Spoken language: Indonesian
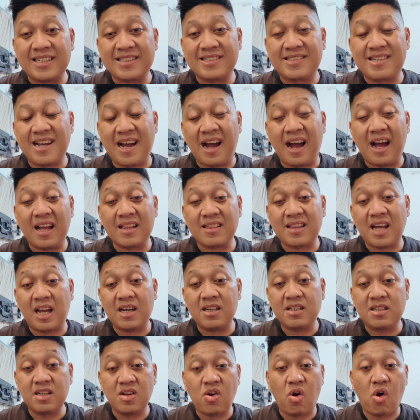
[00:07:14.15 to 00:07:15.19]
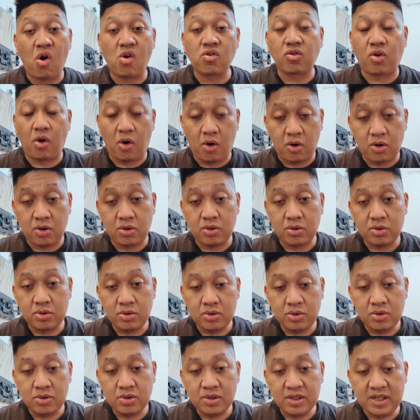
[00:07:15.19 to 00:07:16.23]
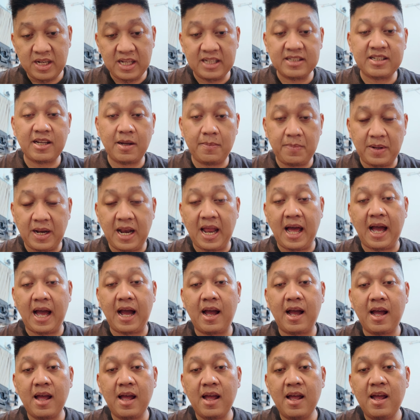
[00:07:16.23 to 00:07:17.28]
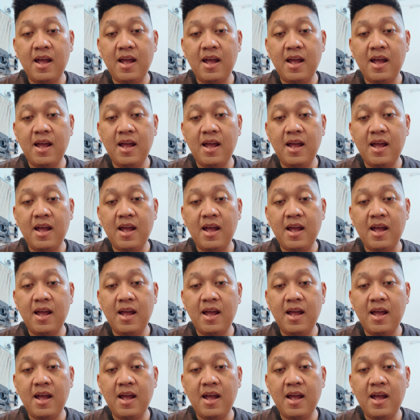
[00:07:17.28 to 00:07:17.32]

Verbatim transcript: kejahatan di Hong Kong nih saya bilang iya.